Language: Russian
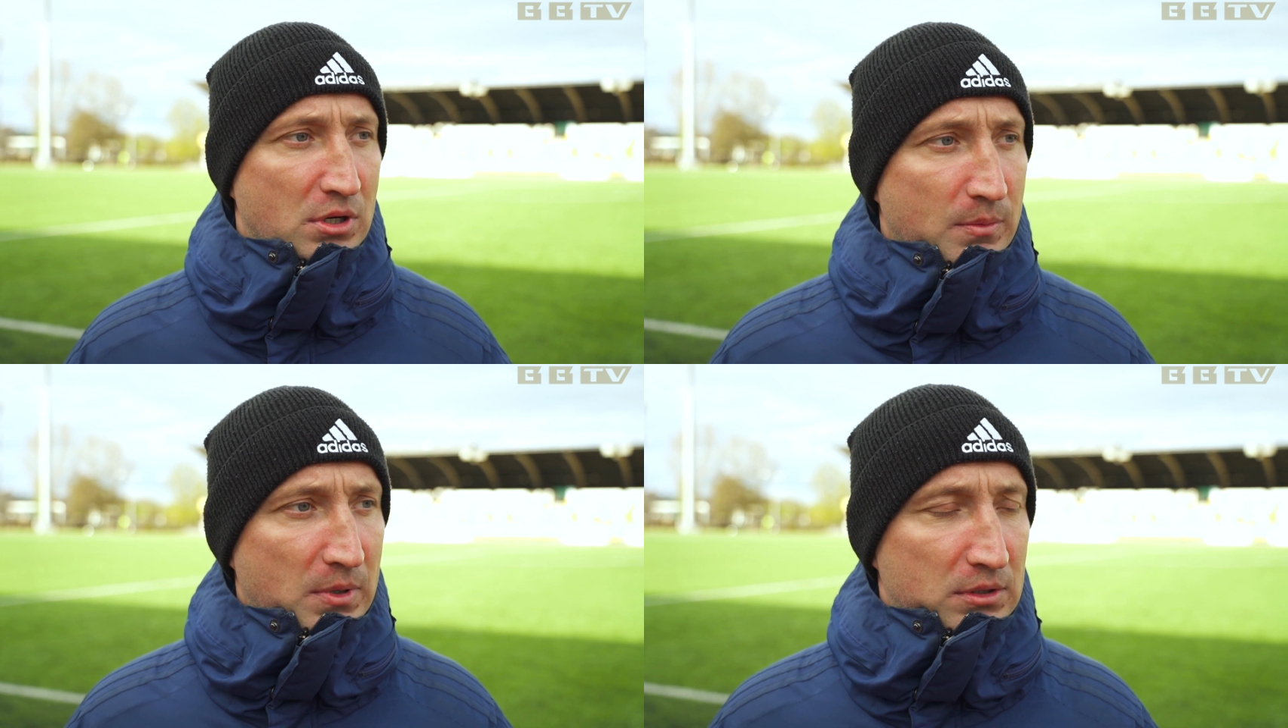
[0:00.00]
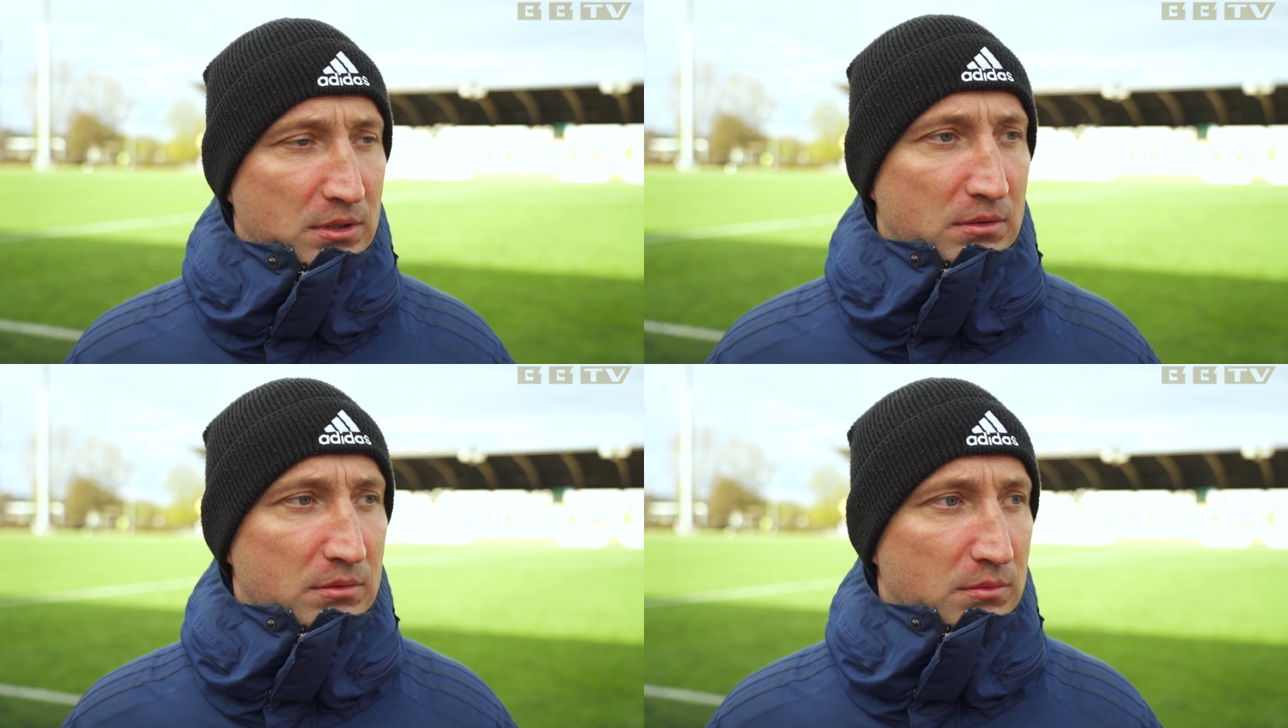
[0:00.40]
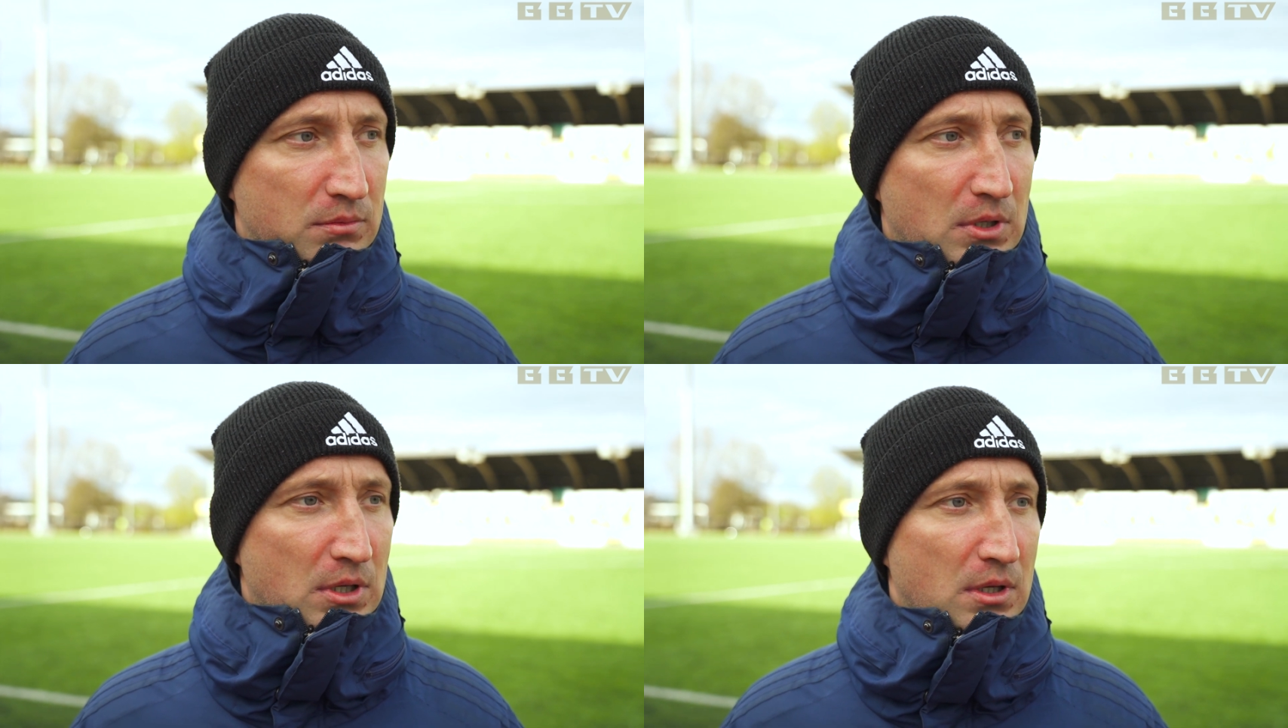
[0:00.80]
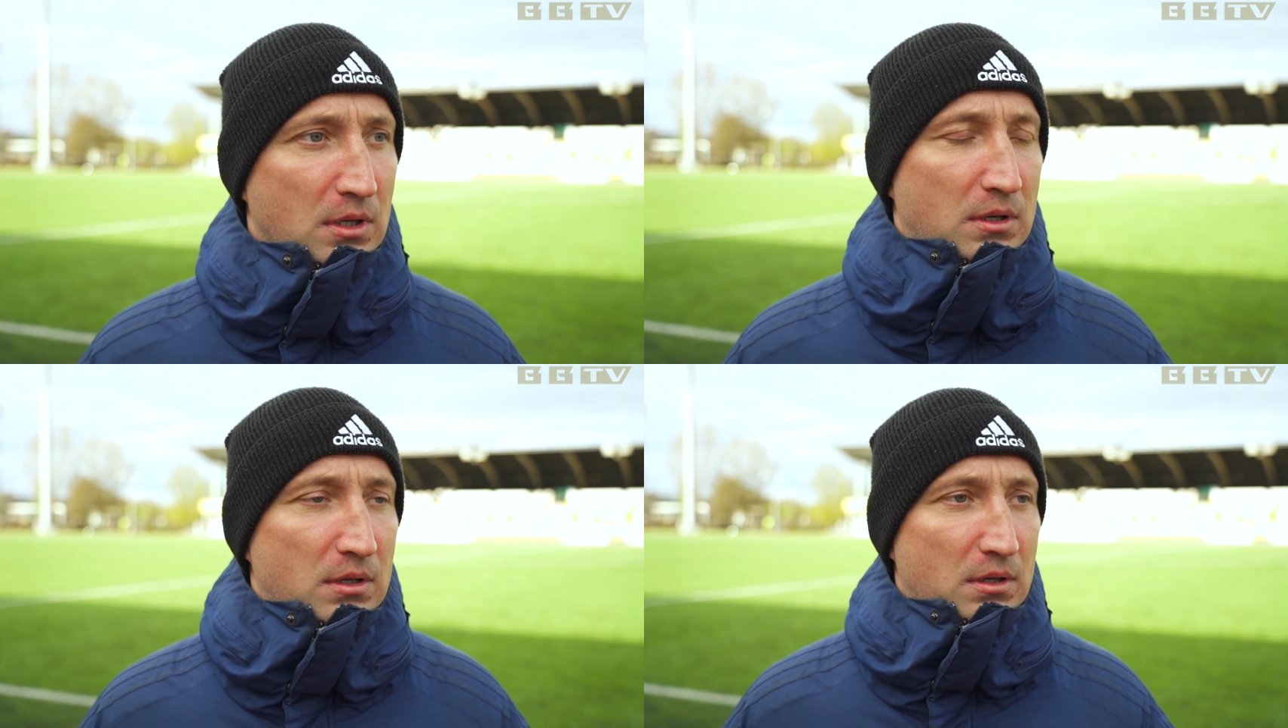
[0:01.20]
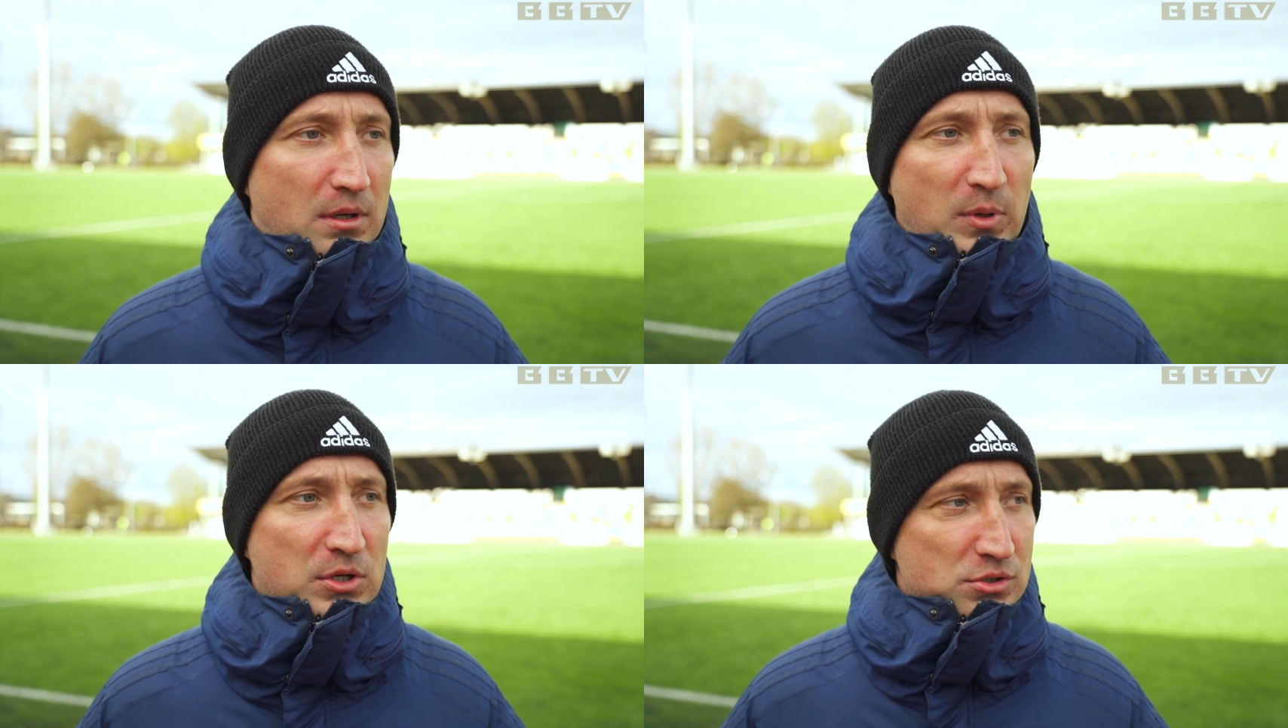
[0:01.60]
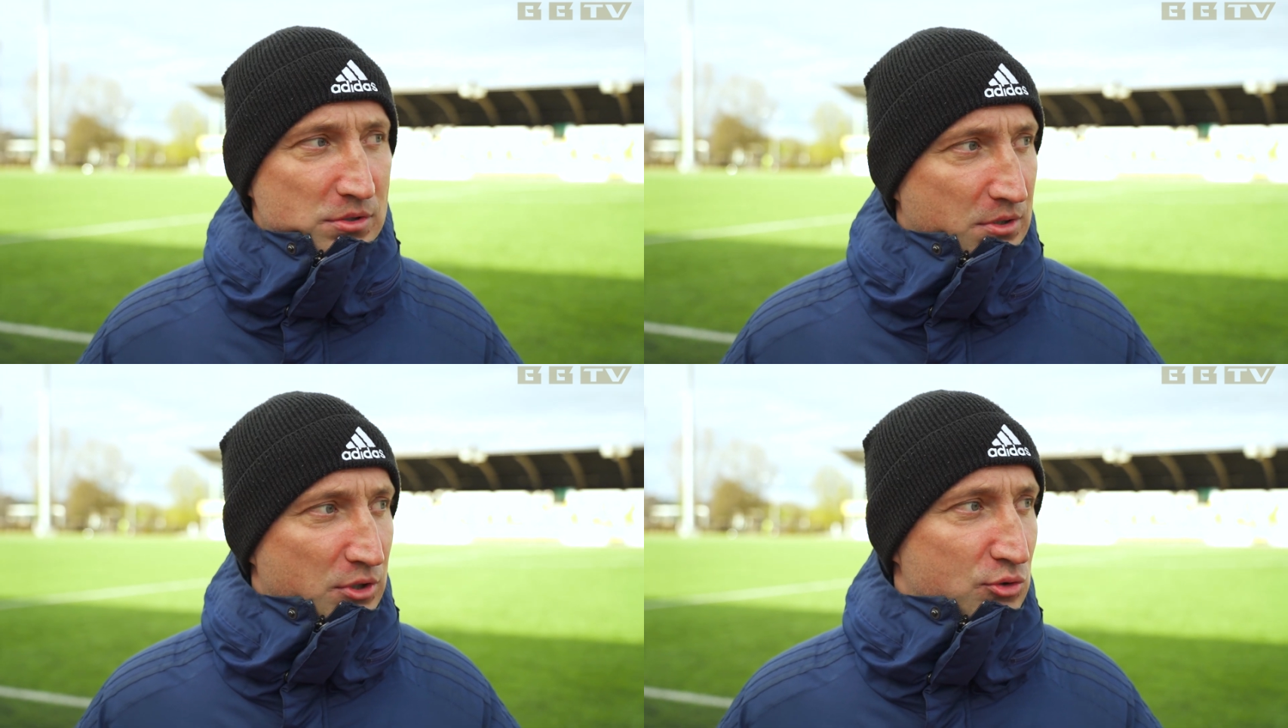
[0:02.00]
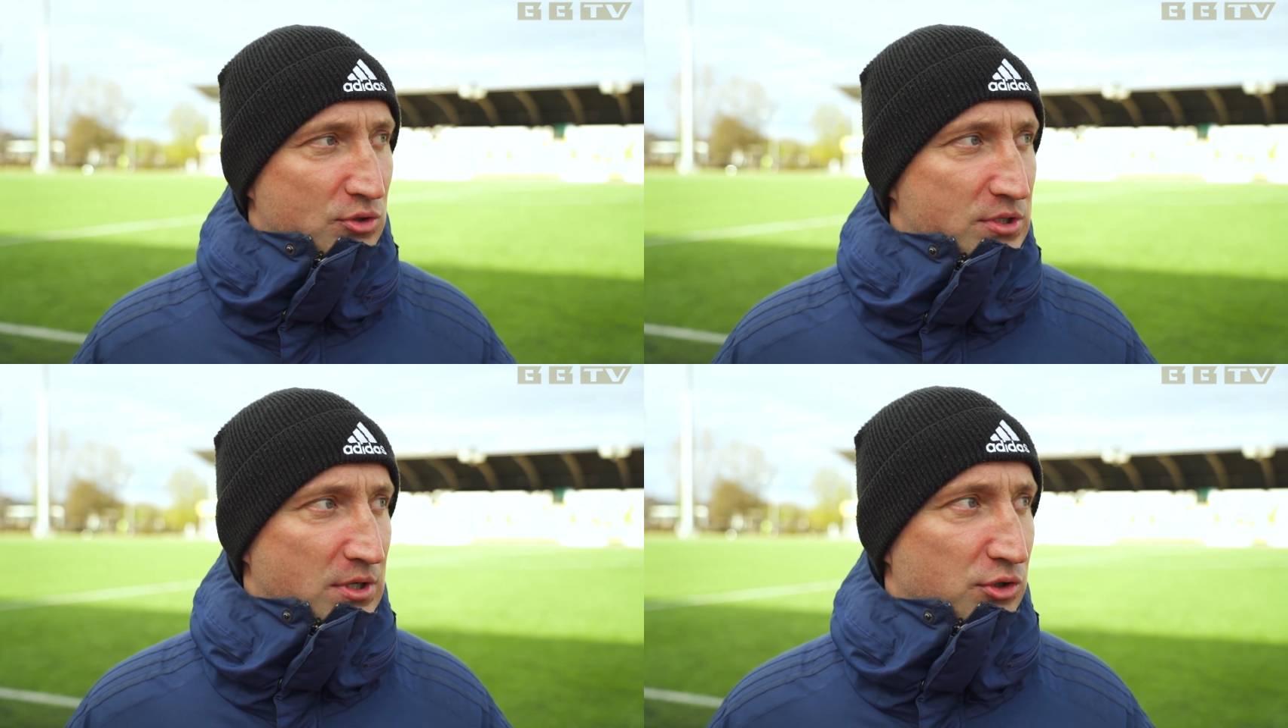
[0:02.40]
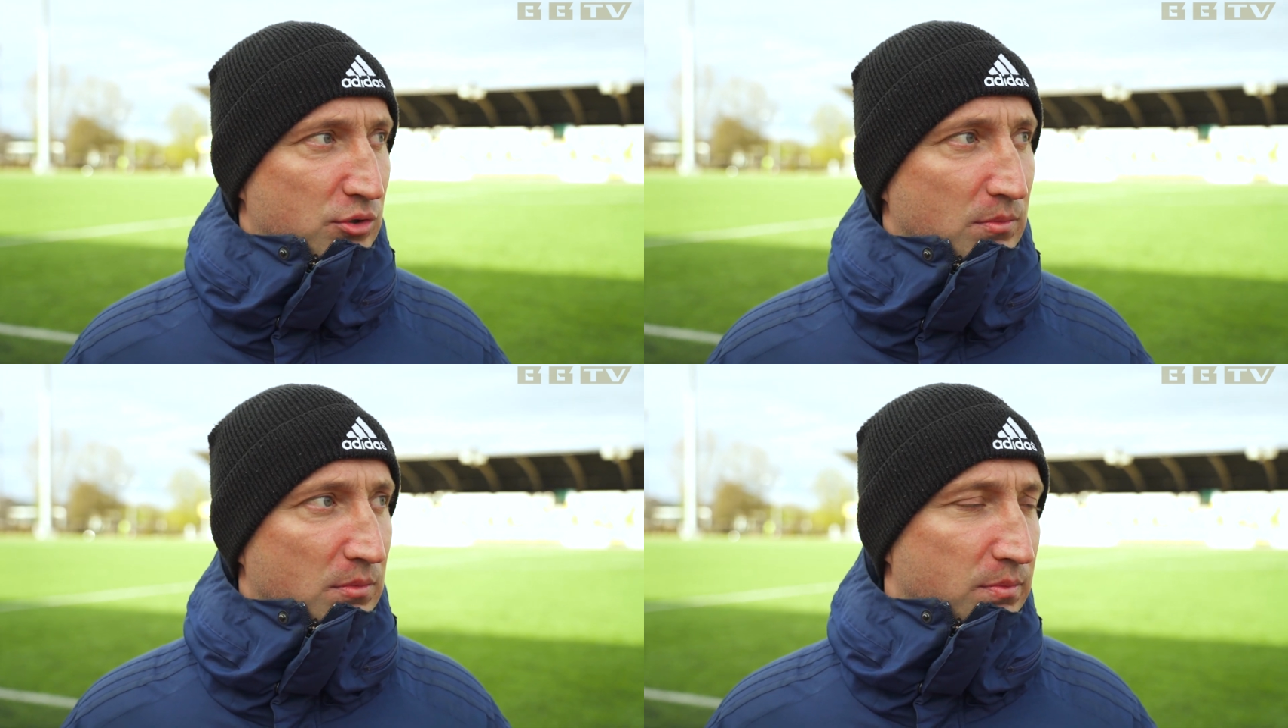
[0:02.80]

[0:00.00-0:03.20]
команда. И опять же хочу сказать, что